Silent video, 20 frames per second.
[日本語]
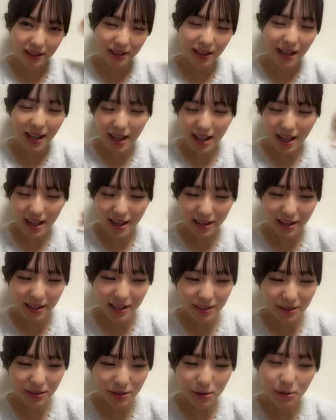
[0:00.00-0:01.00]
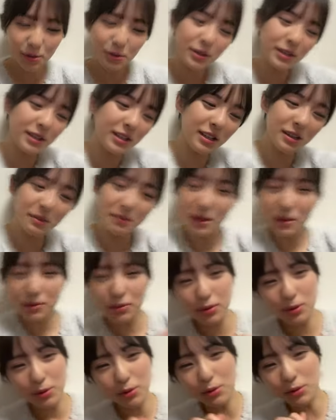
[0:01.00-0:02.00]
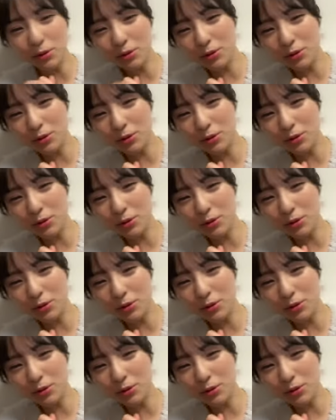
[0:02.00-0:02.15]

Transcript: 大水今風呂